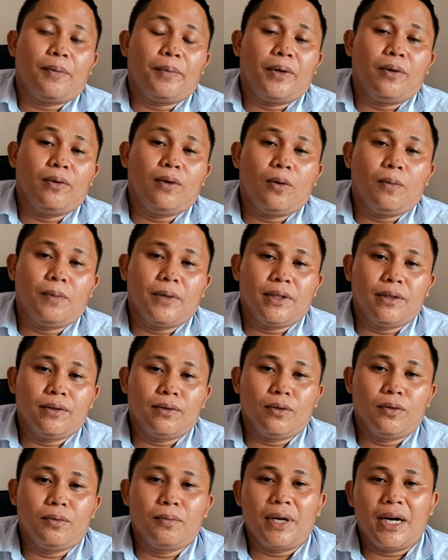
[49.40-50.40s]
KPU Kabupaten
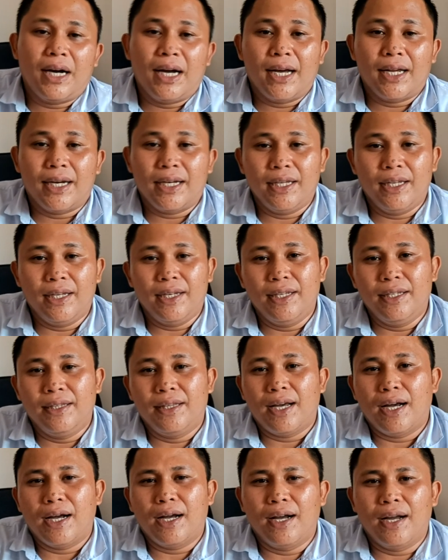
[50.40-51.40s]
Seluma hari ini
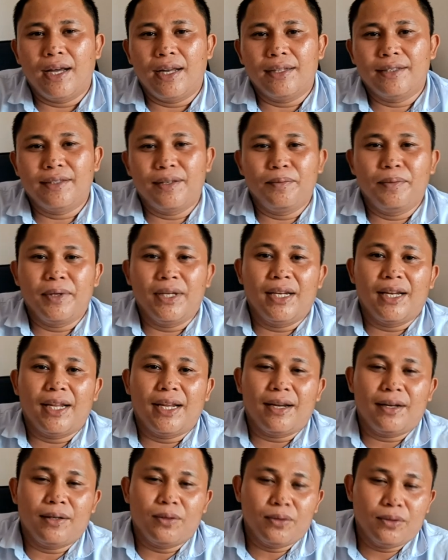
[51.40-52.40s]
tanggal 9
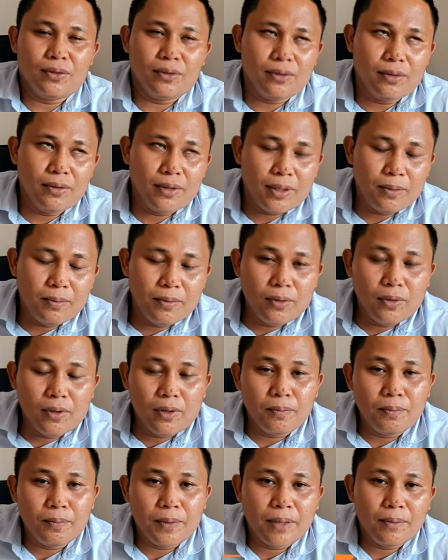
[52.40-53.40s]
Agustus
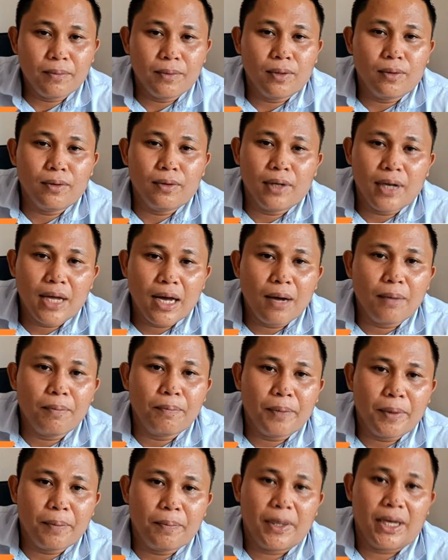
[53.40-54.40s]
2024 mengundang
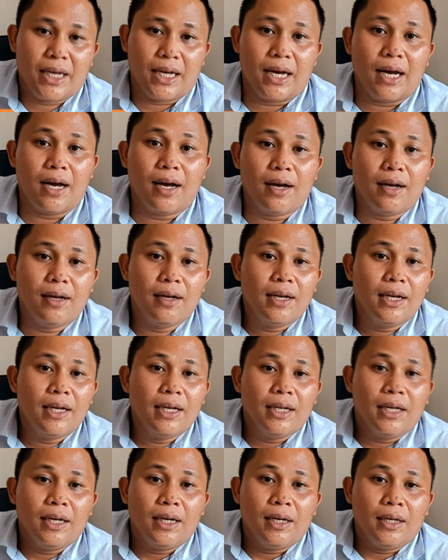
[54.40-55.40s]
PPK uh mhm.
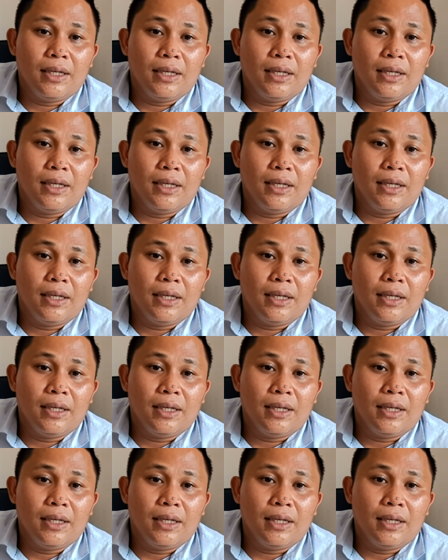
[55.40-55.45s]
-huh.